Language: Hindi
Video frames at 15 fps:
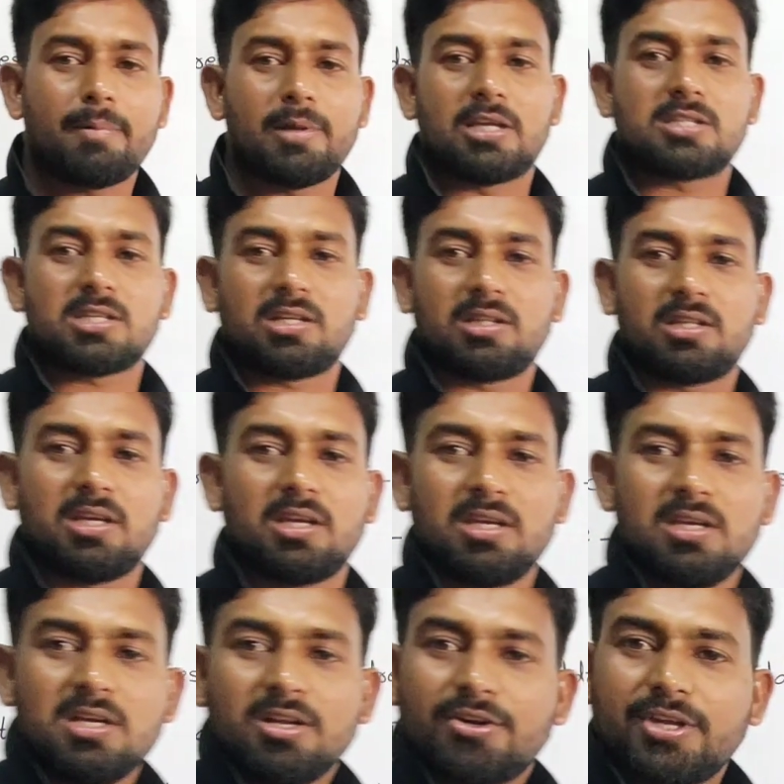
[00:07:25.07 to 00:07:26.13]
आप लिख सकते हैं
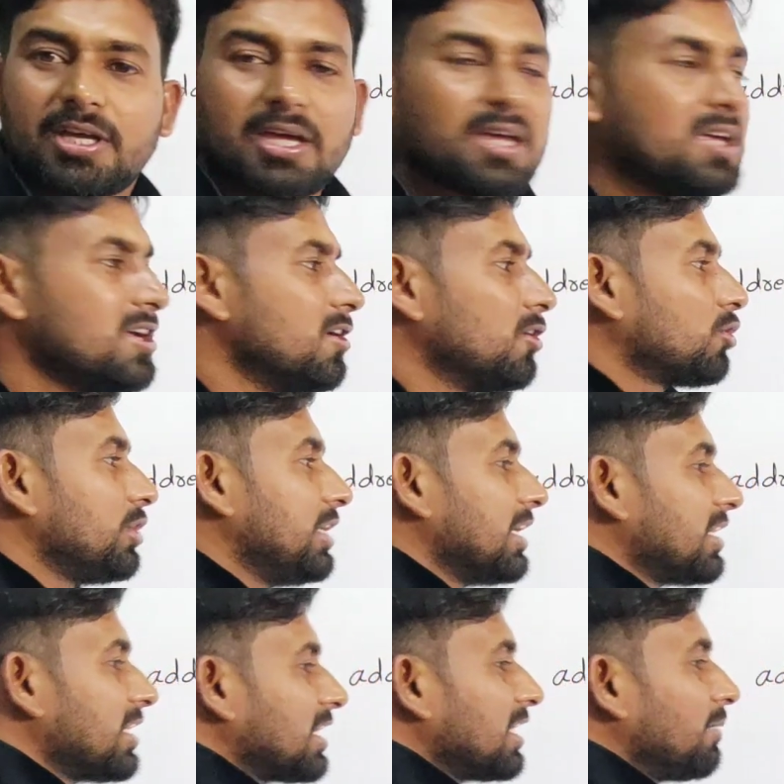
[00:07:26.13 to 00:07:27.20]
ठीक है तो
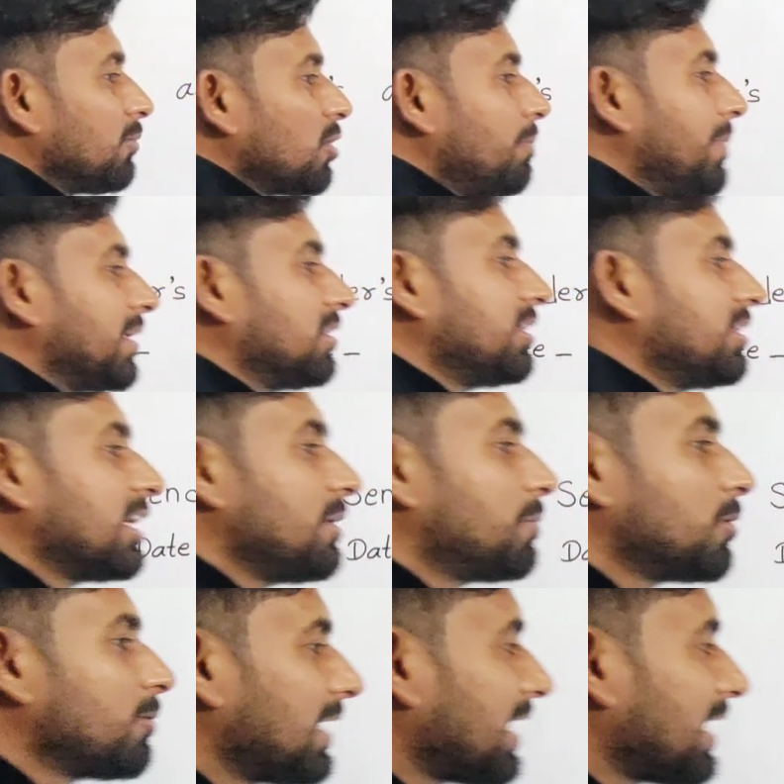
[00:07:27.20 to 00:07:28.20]
ये देखिए हम लोग बर्थडे गिफ्ट